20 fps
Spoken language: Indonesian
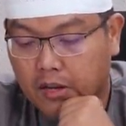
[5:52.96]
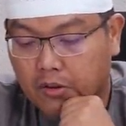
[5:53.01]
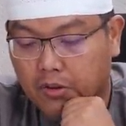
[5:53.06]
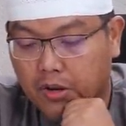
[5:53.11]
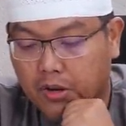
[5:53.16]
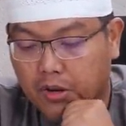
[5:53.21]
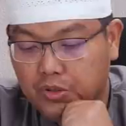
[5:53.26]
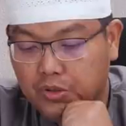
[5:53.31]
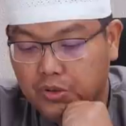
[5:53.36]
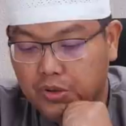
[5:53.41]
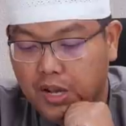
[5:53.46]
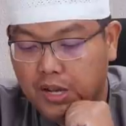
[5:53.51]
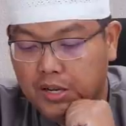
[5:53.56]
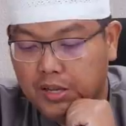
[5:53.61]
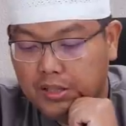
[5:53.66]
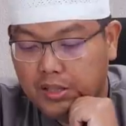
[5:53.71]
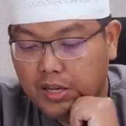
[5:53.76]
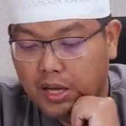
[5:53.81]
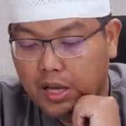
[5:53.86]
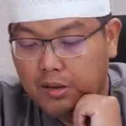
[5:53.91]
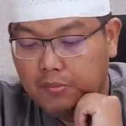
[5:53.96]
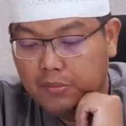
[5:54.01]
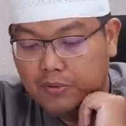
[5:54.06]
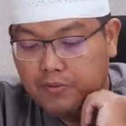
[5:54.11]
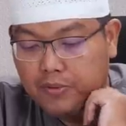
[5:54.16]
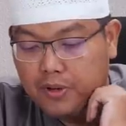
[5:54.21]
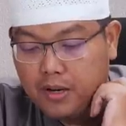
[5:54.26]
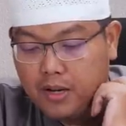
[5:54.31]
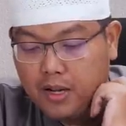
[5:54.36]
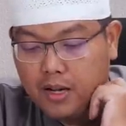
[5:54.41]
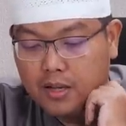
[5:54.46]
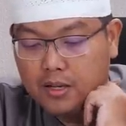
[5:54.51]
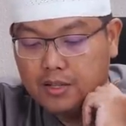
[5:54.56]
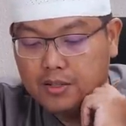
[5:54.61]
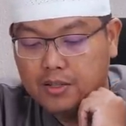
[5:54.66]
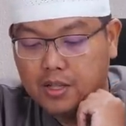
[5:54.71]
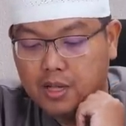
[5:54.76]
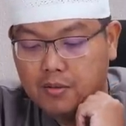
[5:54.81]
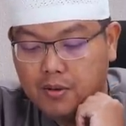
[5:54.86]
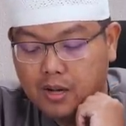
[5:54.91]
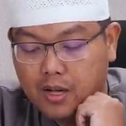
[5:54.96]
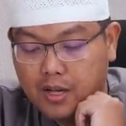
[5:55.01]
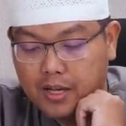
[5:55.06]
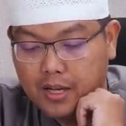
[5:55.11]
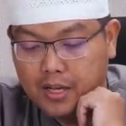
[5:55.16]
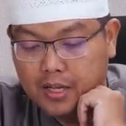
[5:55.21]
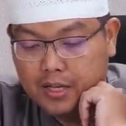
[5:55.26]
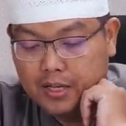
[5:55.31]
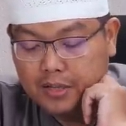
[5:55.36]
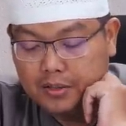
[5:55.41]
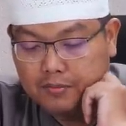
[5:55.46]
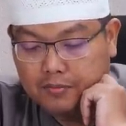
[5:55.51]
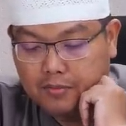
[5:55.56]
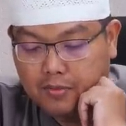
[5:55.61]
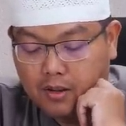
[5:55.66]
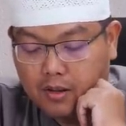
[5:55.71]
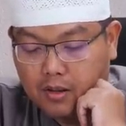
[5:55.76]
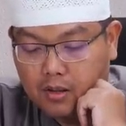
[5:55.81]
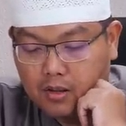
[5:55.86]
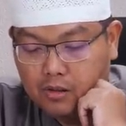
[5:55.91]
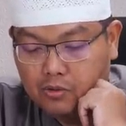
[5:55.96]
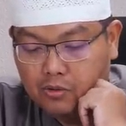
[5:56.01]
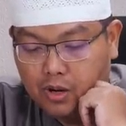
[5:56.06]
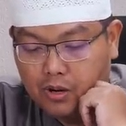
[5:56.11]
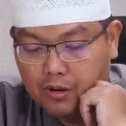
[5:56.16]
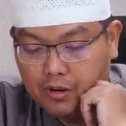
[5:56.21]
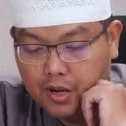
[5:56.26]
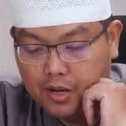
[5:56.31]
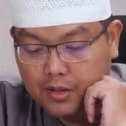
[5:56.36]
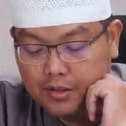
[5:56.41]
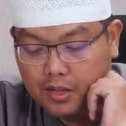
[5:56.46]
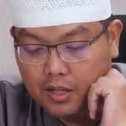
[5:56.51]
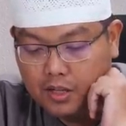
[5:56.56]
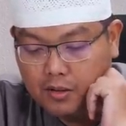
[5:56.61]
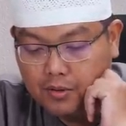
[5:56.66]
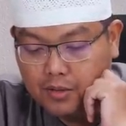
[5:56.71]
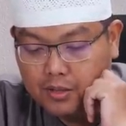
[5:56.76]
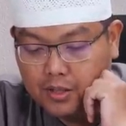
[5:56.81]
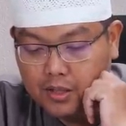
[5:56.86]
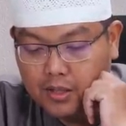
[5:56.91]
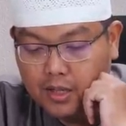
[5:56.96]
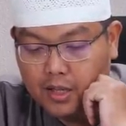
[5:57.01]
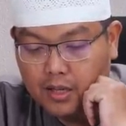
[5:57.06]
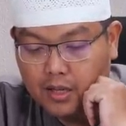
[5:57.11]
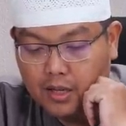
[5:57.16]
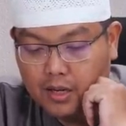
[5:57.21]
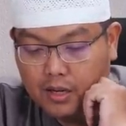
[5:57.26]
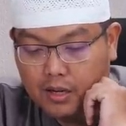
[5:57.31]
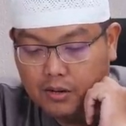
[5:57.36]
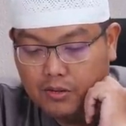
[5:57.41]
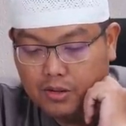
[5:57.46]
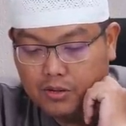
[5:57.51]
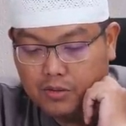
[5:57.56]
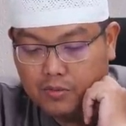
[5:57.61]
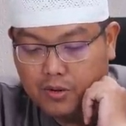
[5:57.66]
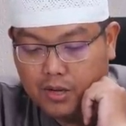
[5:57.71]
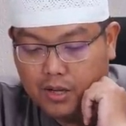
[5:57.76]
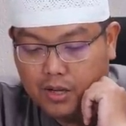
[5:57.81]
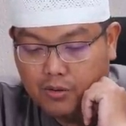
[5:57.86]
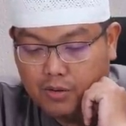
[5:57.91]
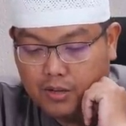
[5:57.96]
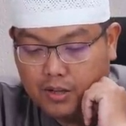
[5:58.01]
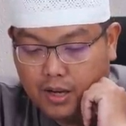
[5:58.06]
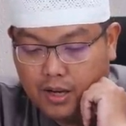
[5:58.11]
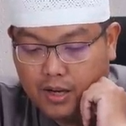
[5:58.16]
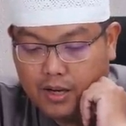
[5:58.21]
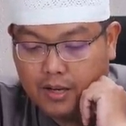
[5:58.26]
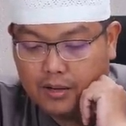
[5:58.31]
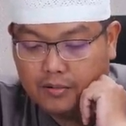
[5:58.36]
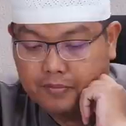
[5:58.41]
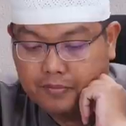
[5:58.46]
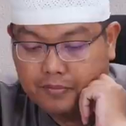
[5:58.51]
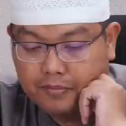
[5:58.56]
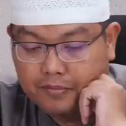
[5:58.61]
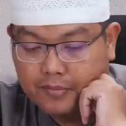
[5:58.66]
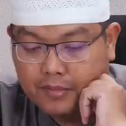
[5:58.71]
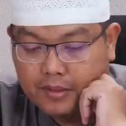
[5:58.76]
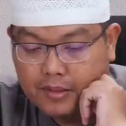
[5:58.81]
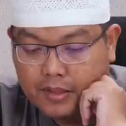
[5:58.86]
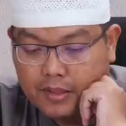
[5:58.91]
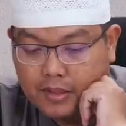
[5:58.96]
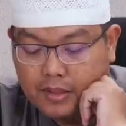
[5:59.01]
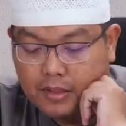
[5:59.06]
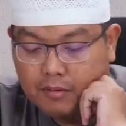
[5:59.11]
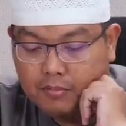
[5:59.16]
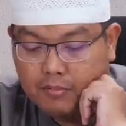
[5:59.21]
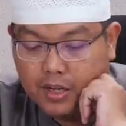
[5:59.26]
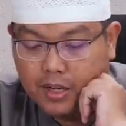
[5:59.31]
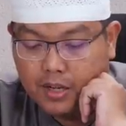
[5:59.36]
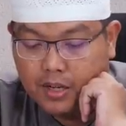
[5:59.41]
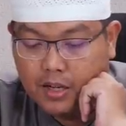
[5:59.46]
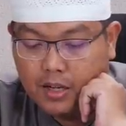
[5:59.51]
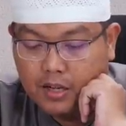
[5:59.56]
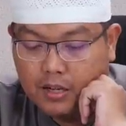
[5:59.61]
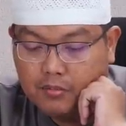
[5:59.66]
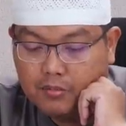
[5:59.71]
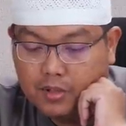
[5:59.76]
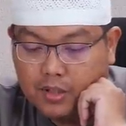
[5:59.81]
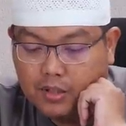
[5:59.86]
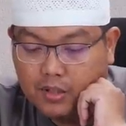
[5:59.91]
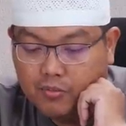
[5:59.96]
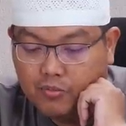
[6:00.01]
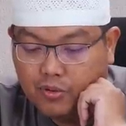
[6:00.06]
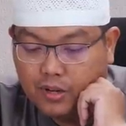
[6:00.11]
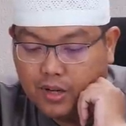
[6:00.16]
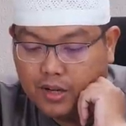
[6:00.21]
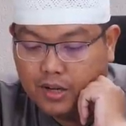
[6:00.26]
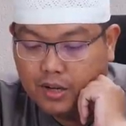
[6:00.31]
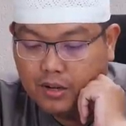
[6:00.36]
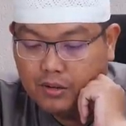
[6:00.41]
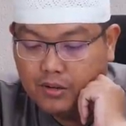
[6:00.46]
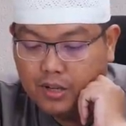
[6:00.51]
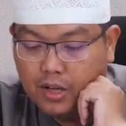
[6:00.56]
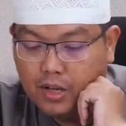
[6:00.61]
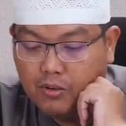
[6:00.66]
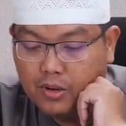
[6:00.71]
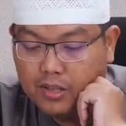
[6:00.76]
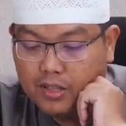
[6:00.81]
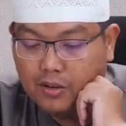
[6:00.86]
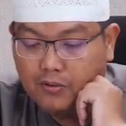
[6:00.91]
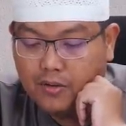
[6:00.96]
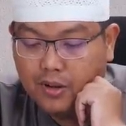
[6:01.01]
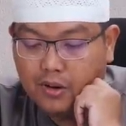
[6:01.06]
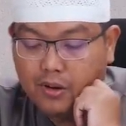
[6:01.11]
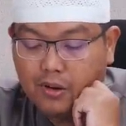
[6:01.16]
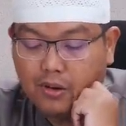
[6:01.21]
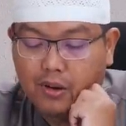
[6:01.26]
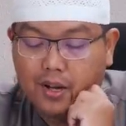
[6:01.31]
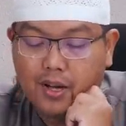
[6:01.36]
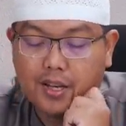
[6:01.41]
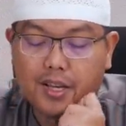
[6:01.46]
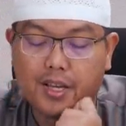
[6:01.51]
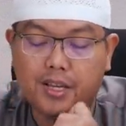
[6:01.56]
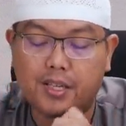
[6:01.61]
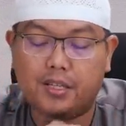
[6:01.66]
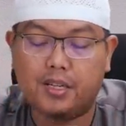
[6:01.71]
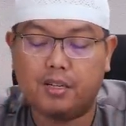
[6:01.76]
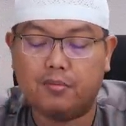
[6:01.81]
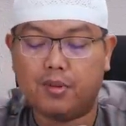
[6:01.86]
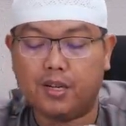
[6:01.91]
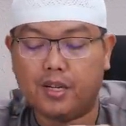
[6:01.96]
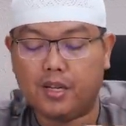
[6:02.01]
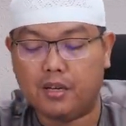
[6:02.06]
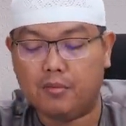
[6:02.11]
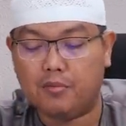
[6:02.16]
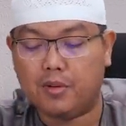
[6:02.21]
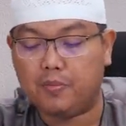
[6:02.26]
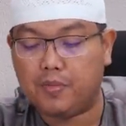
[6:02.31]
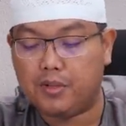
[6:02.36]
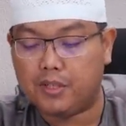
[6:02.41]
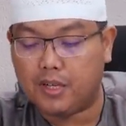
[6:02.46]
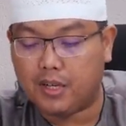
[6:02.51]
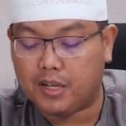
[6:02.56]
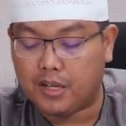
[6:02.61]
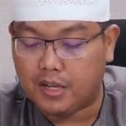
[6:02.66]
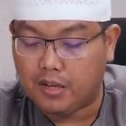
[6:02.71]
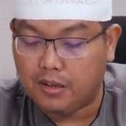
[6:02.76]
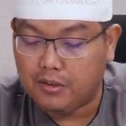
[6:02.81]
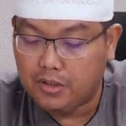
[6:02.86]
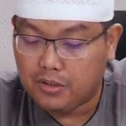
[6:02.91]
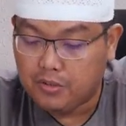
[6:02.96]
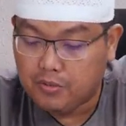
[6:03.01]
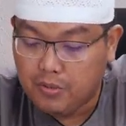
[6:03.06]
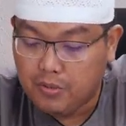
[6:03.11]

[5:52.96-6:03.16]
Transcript: Warajulani rajulani tahabba fillah ijtama alaihi. Dua orang saling mencintai karena Allah Subhanahu wa taala. Mereka bertemu karena Allah wa tafarraqa alaihi dan mereka berpisah karena Allah